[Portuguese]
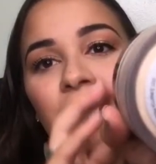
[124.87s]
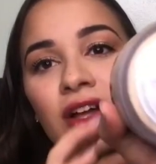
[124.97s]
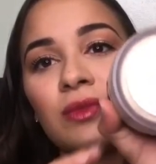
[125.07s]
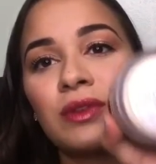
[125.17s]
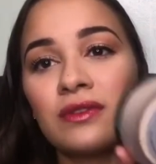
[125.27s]

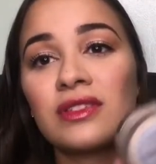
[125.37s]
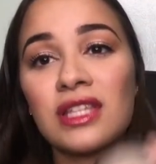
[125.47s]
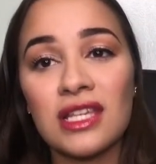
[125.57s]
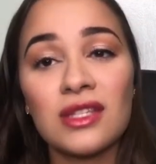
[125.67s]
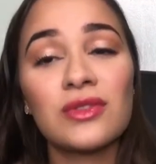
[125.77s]
falo pra
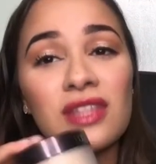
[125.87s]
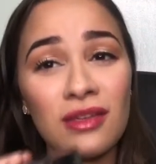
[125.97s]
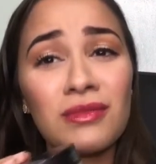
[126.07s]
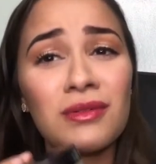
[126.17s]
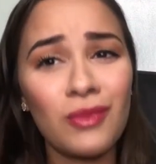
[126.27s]
vocês, eu
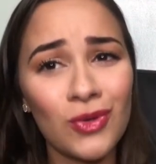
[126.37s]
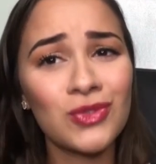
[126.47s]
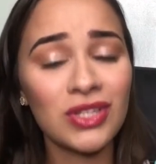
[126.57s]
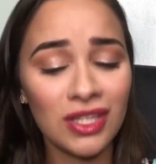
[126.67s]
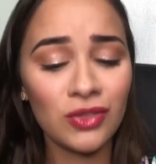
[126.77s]
sempre
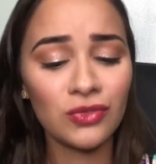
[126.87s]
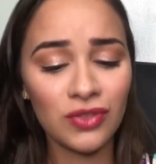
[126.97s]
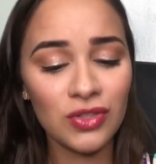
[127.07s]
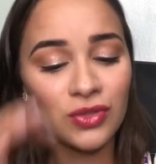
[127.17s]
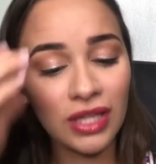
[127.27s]
mostro aqui no
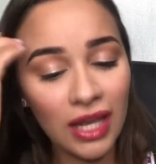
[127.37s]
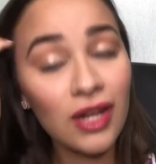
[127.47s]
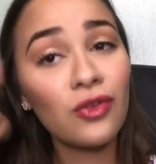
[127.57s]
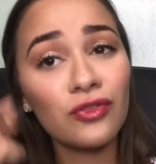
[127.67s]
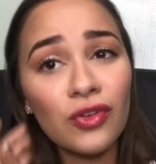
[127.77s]
vídeo. Quem
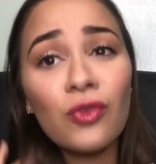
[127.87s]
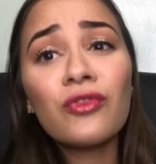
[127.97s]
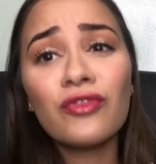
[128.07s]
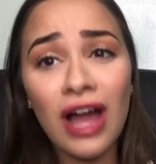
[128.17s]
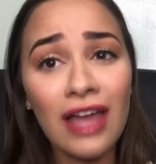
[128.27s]
não viu,
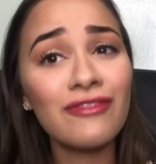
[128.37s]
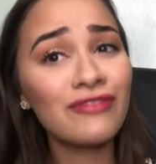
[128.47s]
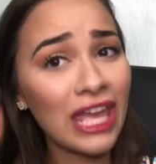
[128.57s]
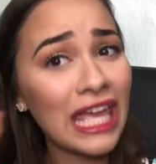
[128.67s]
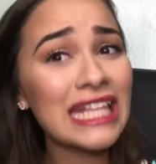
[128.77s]
vai
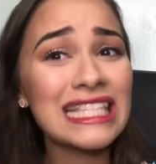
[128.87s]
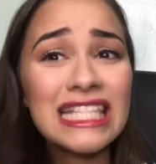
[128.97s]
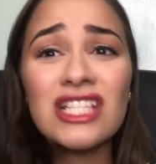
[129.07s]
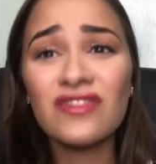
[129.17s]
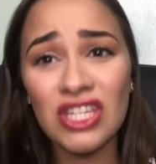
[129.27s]
ver
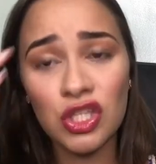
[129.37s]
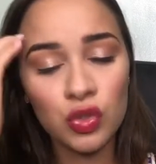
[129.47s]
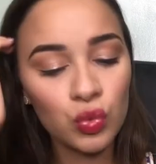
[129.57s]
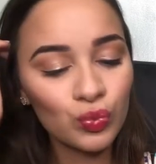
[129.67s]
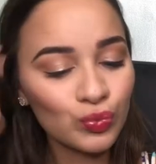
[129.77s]
esses
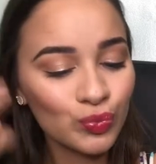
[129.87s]
vídeos.